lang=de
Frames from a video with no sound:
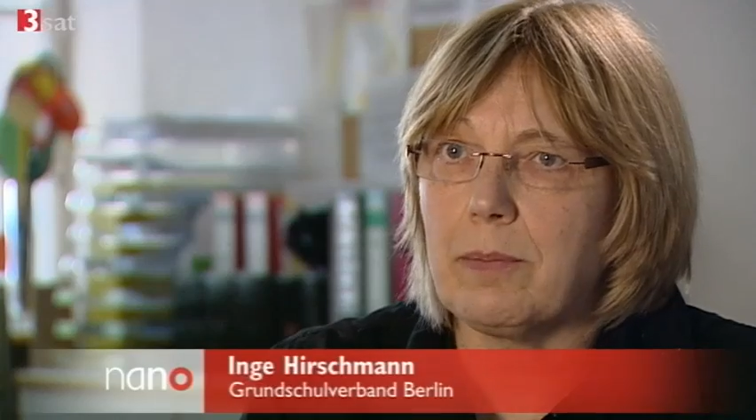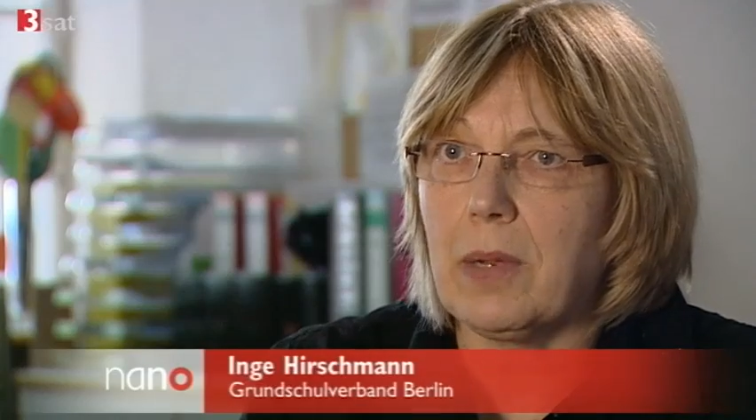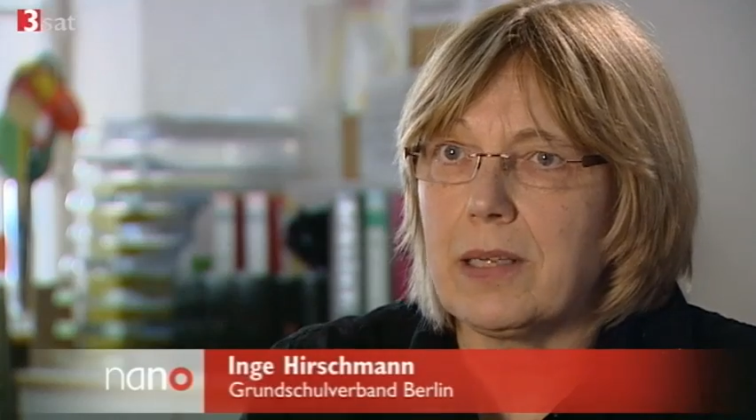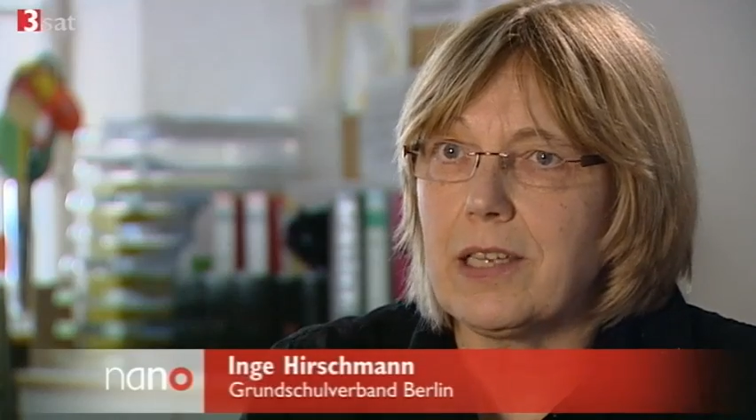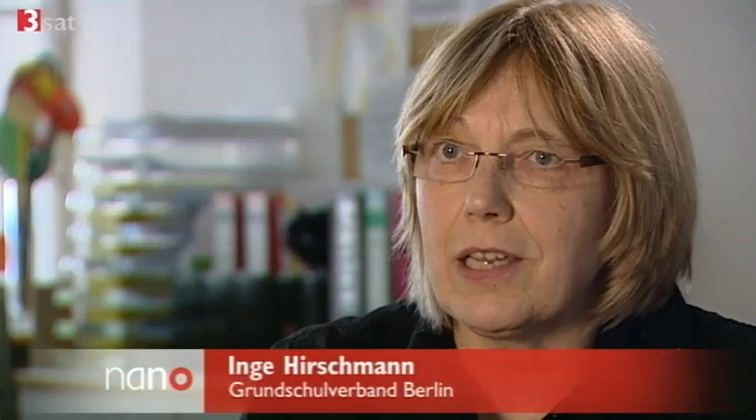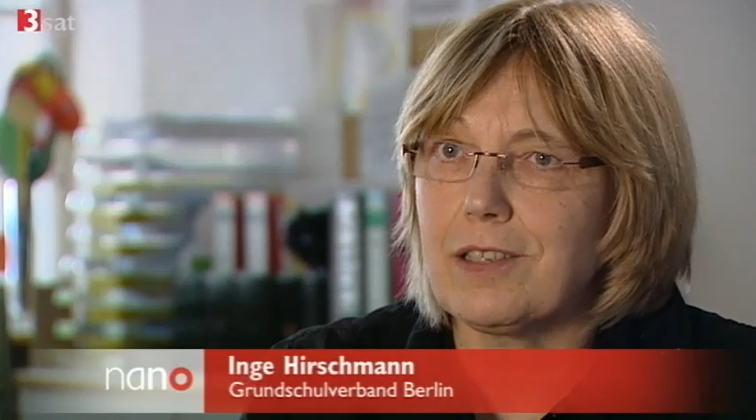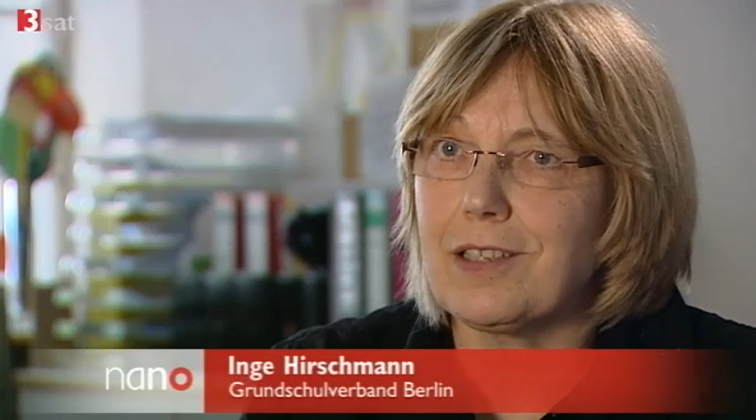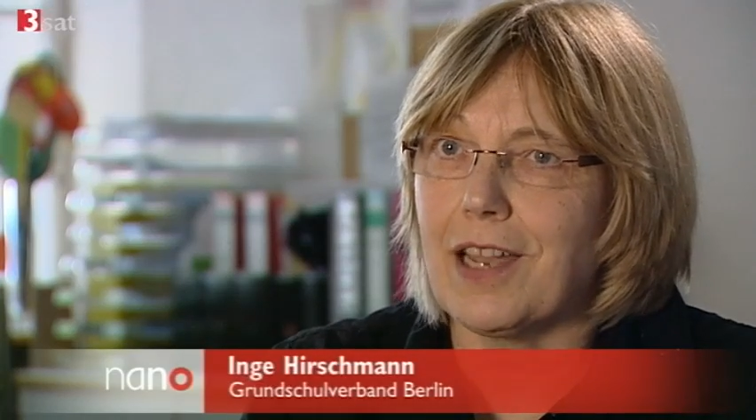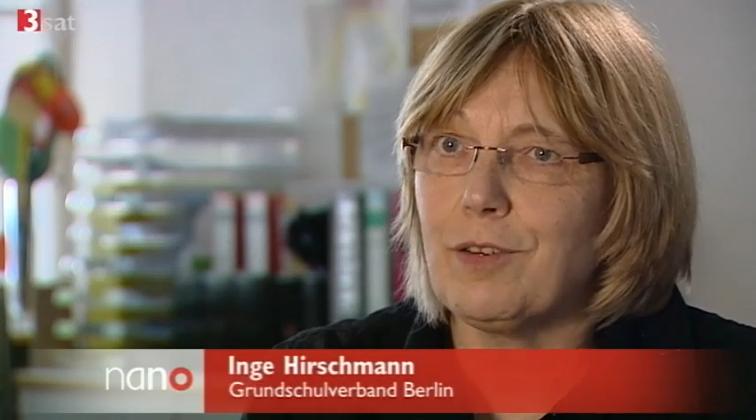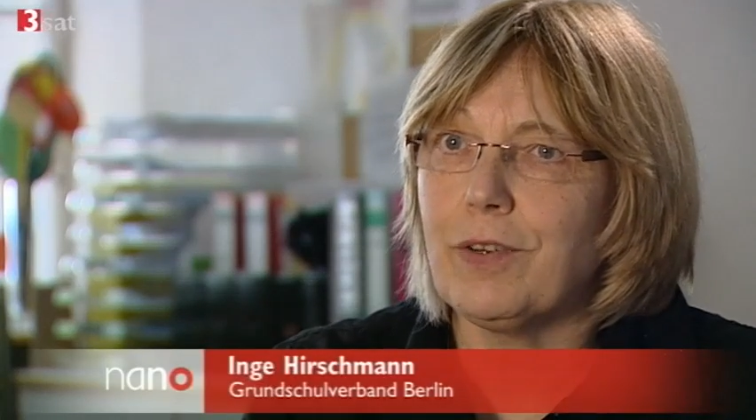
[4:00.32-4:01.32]
einem als
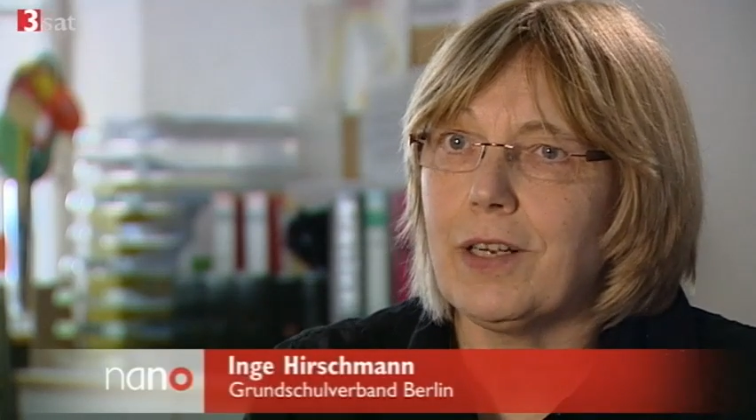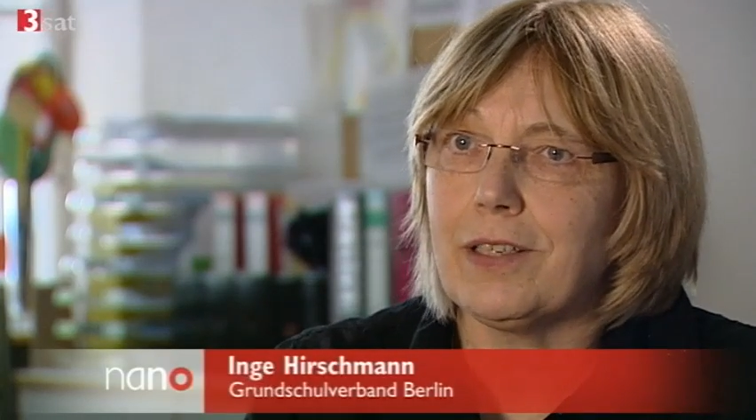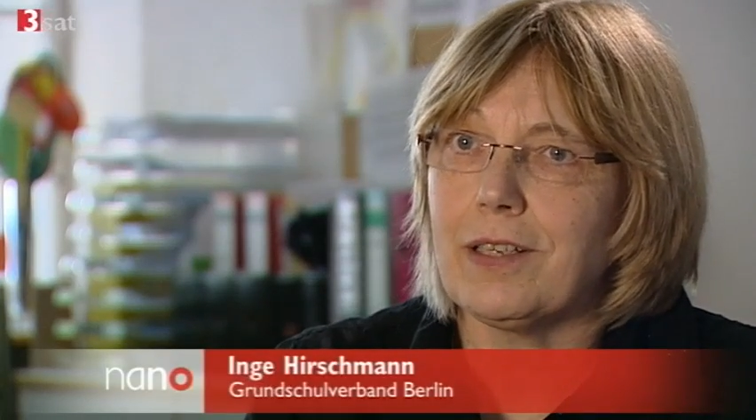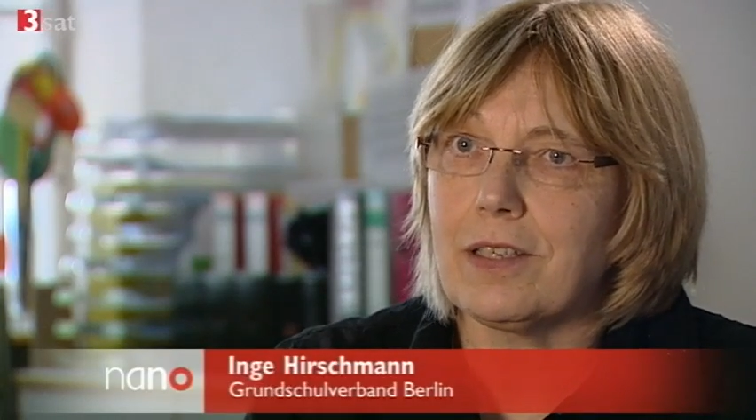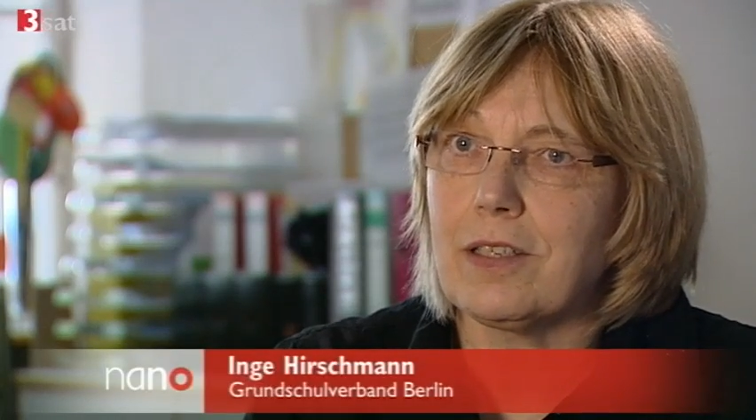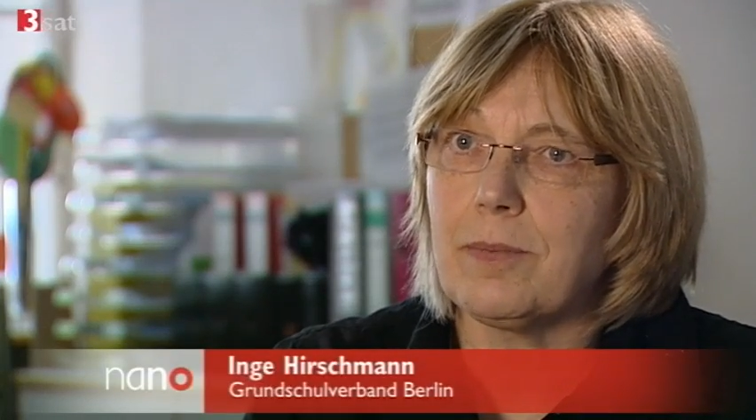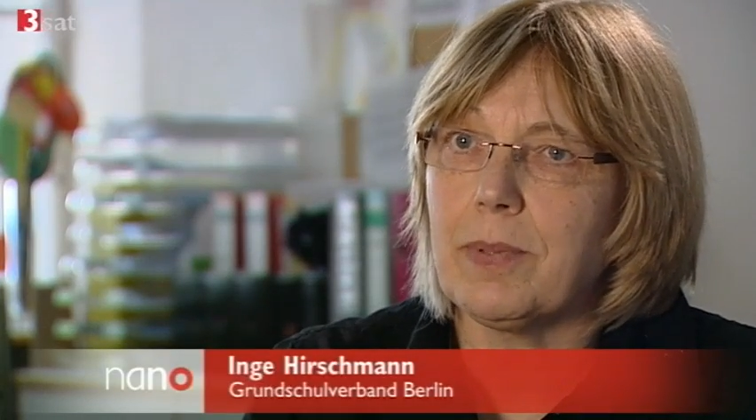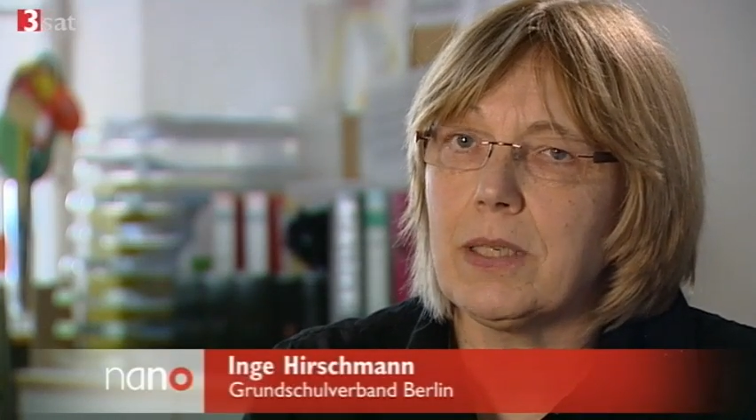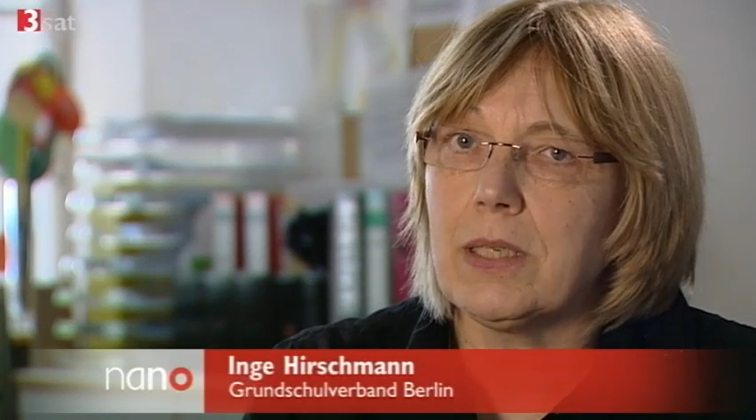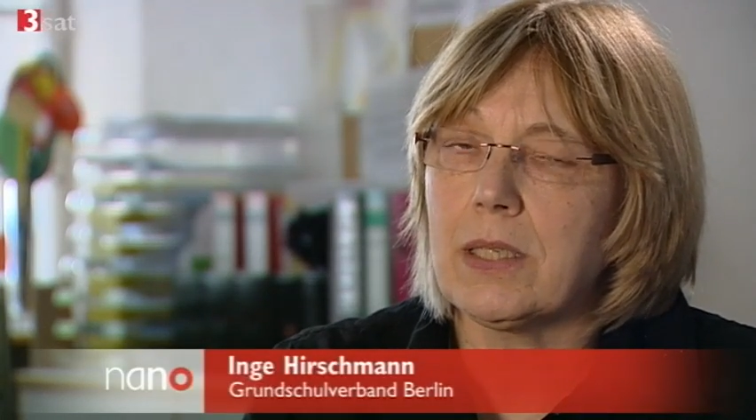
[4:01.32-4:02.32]
erstes einfallen, dass es die
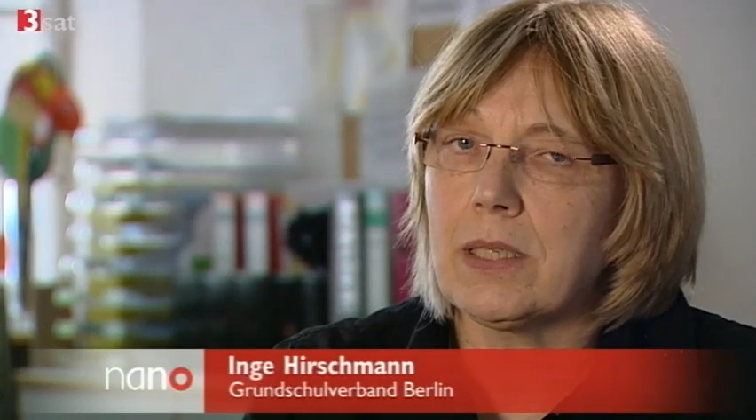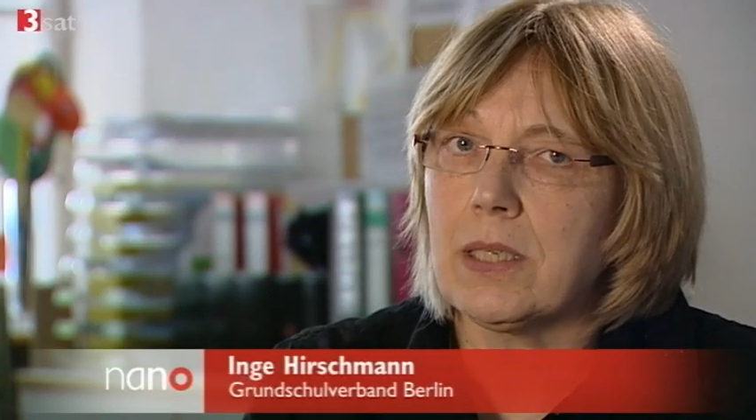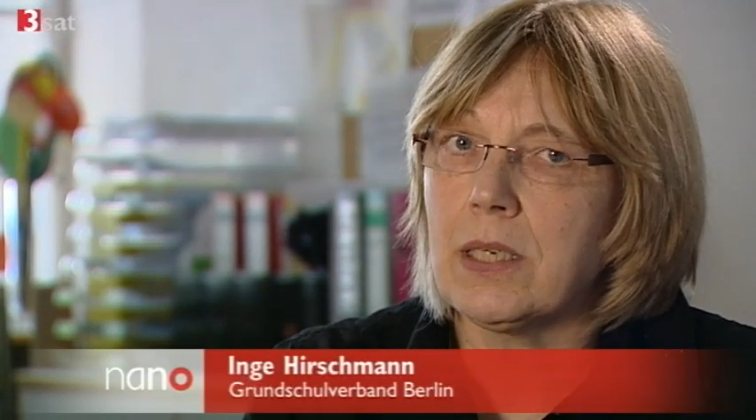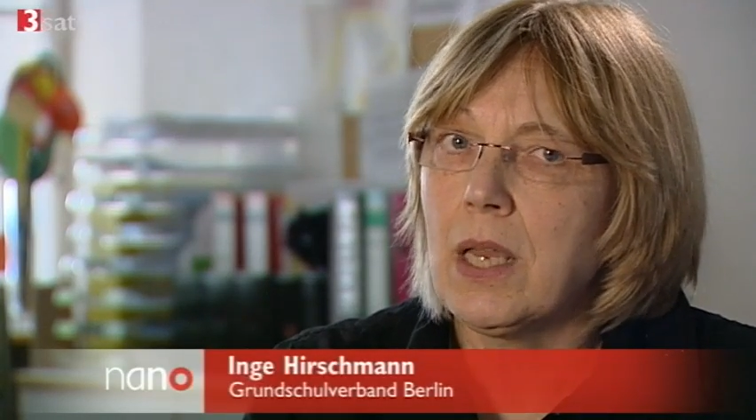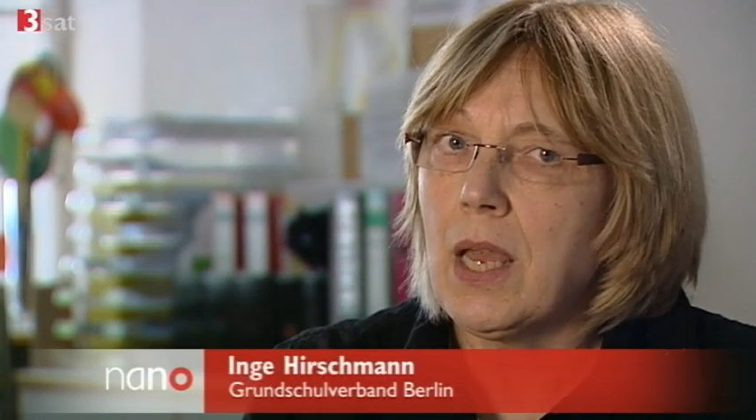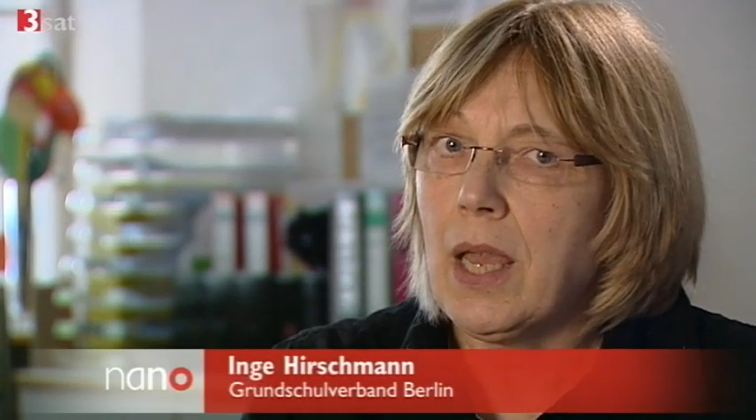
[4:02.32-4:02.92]
Behinderten sind.